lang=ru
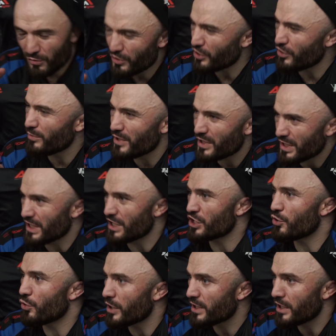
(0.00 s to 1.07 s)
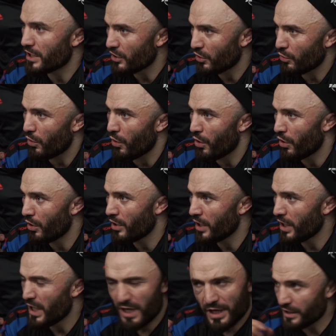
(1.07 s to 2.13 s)
Люди думают, трэш штук это легко.
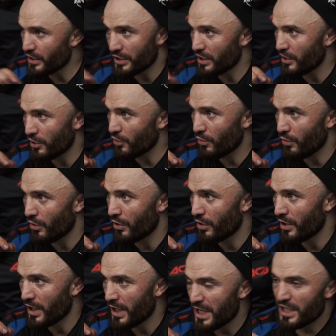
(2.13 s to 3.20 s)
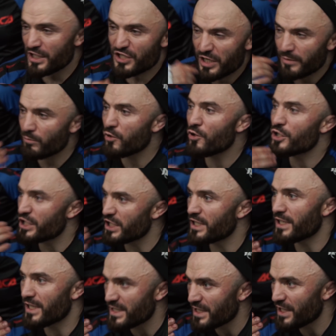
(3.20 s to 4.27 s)
Это нелегко. Чем больше
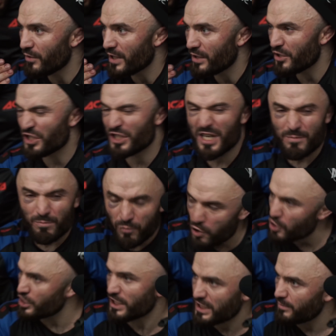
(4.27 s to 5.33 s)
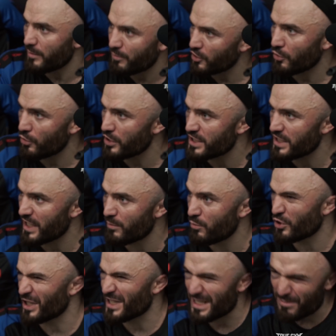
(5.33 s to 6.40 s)
ты разговариваешь, тем больше тебе приходится
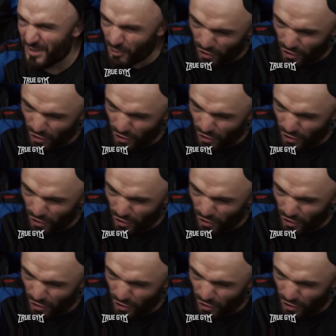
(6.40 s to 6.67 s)
работать. Тебе